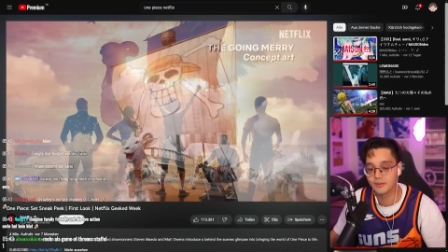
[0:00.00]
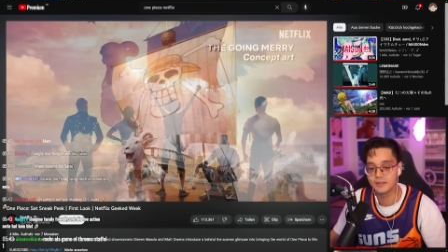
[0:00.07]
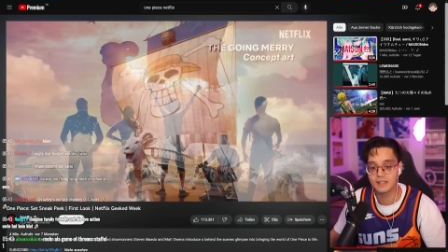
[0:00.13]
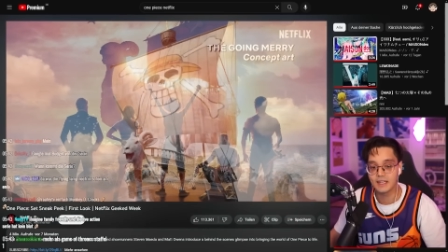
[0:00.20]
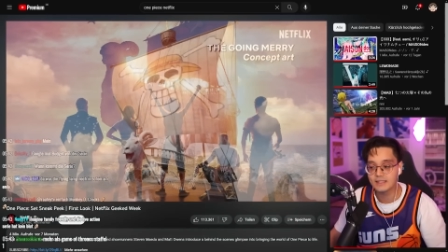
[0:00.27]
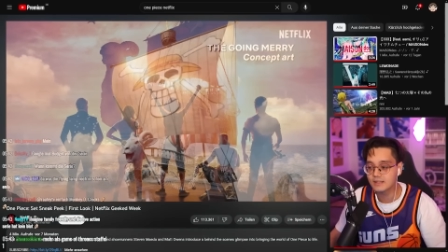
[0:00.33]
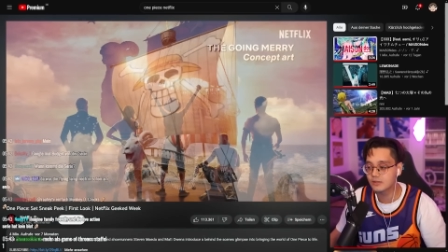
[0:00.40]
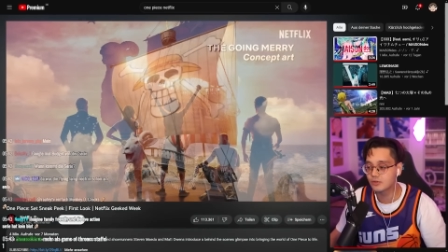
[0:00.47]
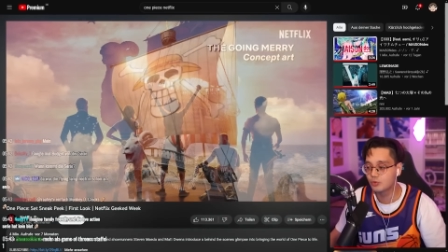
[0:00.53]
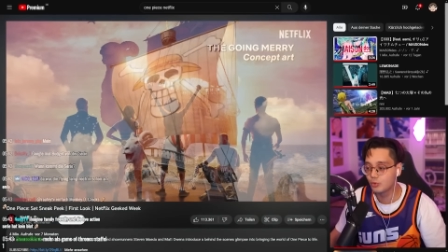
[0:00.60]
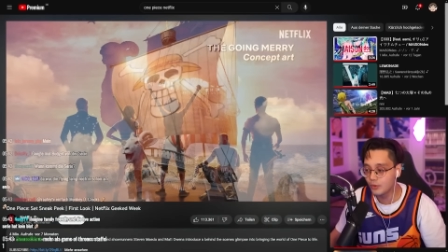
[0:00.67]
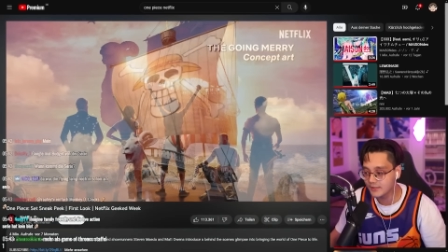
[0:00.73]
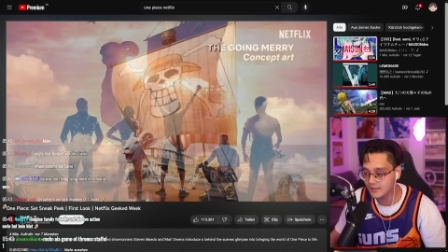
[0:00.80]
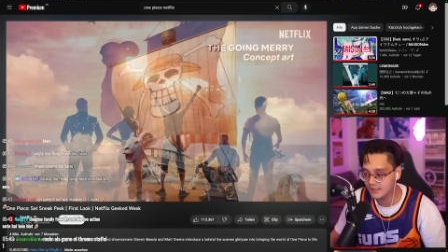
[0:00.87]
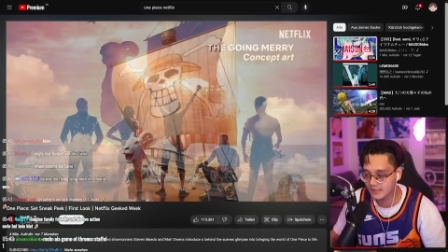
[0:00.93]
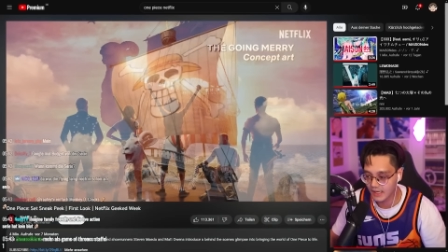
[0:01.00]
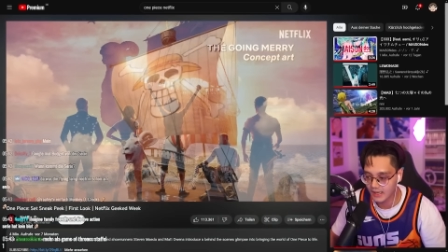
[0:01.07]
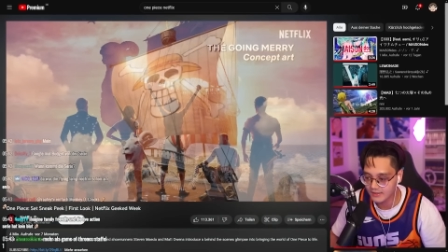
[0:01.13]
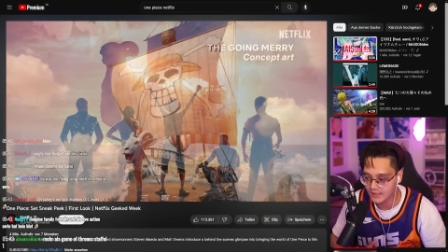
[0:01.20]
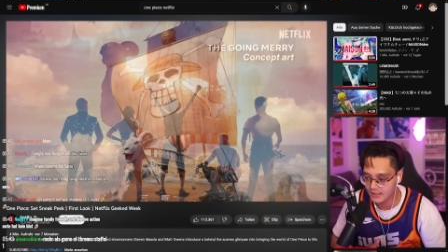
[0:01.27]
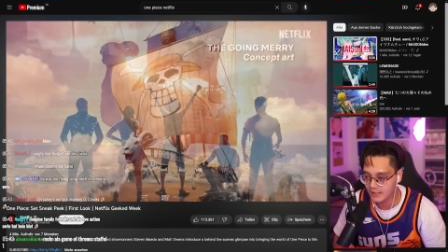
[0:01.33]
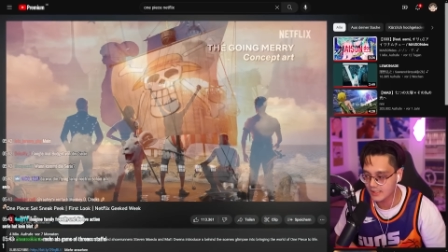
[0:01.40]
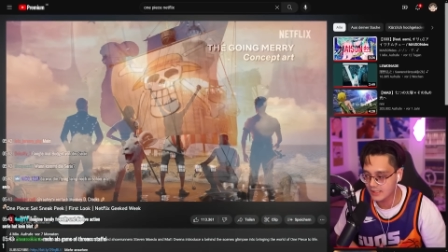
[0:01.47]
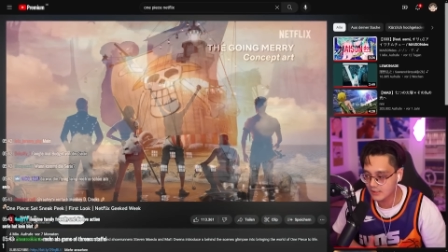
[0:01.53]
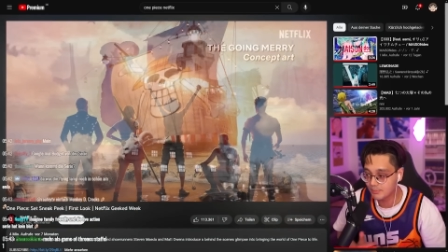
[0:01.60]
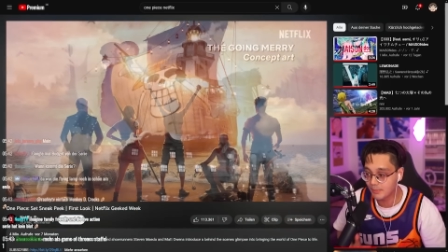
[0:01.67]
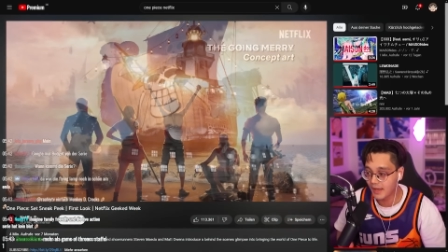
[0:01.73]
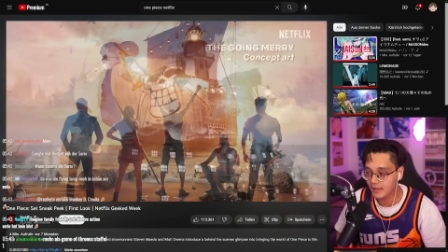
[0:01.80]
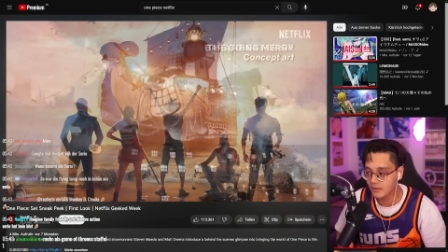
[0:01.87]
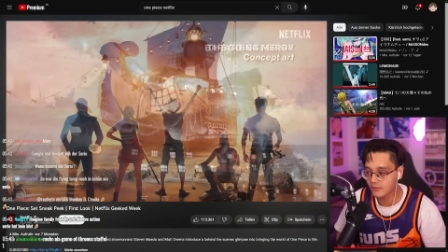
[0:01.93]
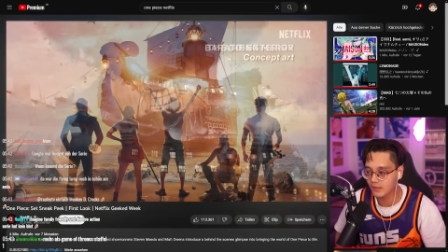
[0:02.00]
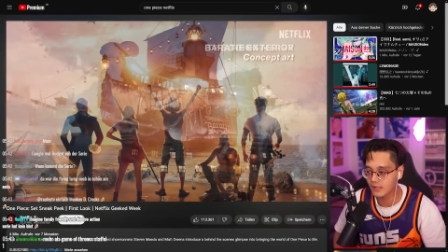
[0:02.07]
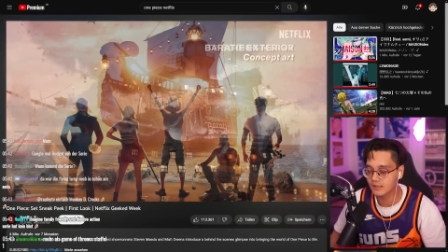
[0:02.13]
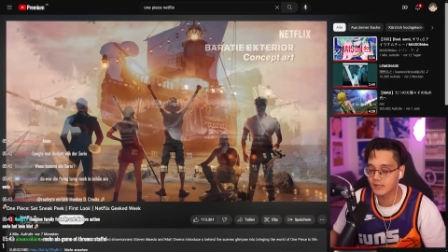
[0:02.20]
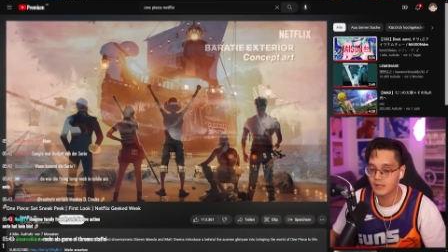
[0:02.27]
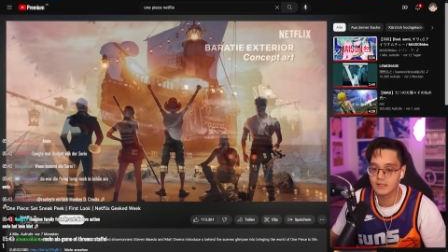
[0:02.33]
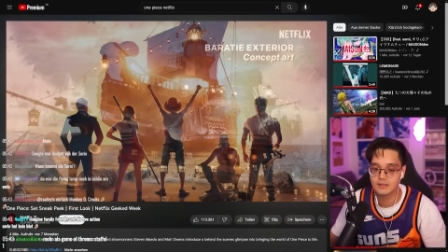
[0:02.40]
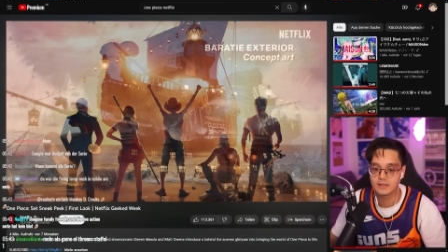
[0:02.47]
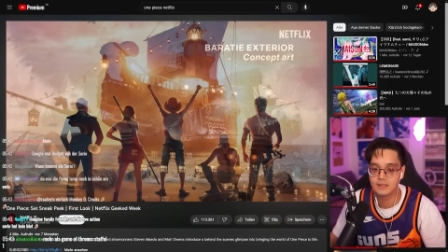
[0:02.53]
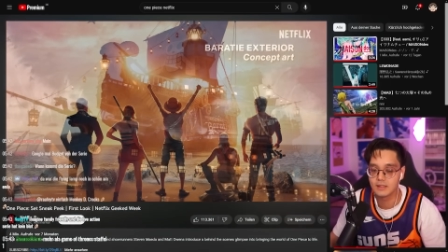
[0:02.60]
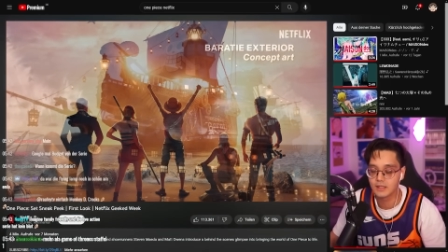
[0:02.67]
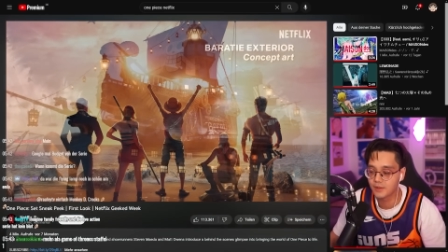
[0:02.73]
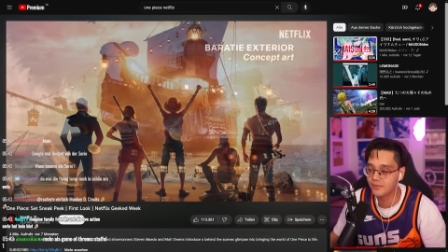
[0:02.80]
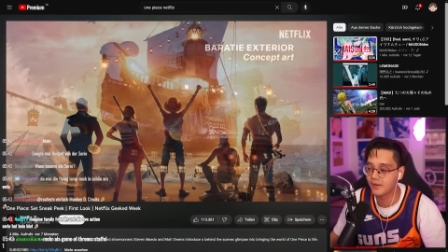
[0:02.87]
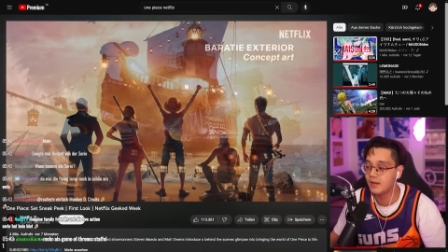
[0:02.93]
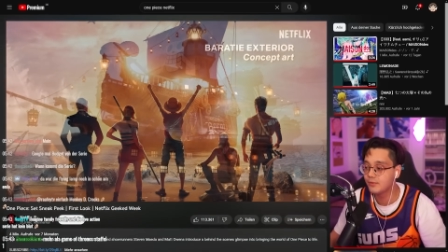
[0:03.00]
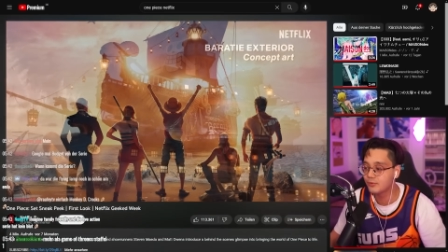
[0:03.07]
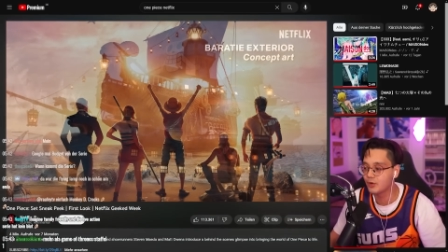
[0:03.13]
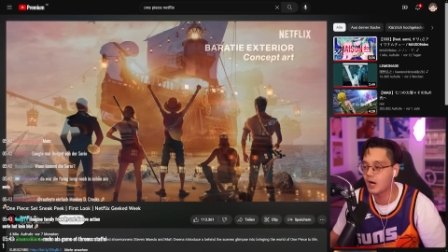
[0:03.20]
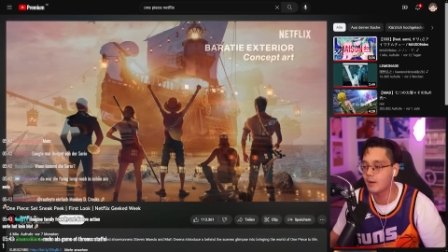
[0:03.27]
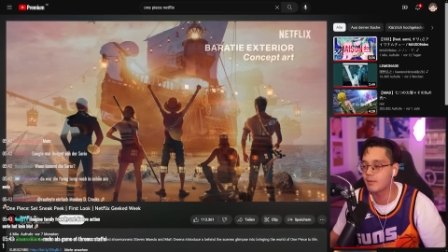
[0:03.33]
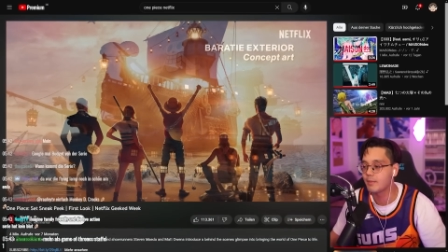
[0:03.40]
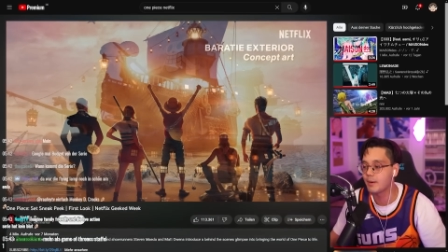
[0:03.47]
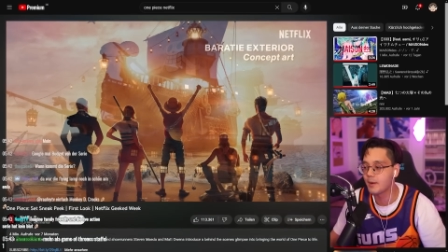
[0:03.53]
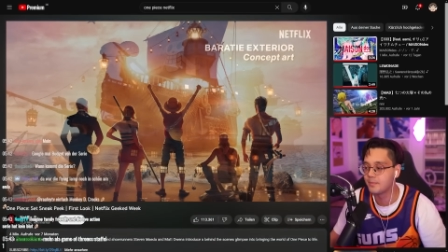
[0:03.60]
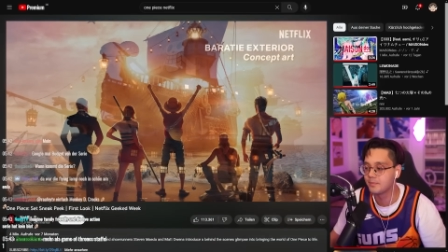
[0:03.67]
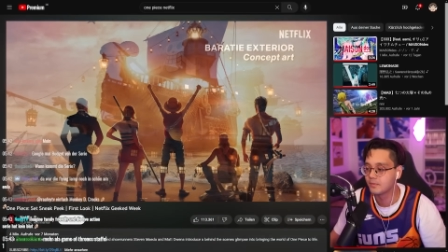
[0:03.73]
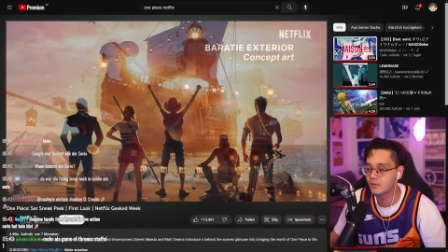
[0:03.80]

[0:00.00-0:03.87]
wenn das true ist, ich kann das gerade nicht backen, weil ich da nicht die Quellen für habe, aber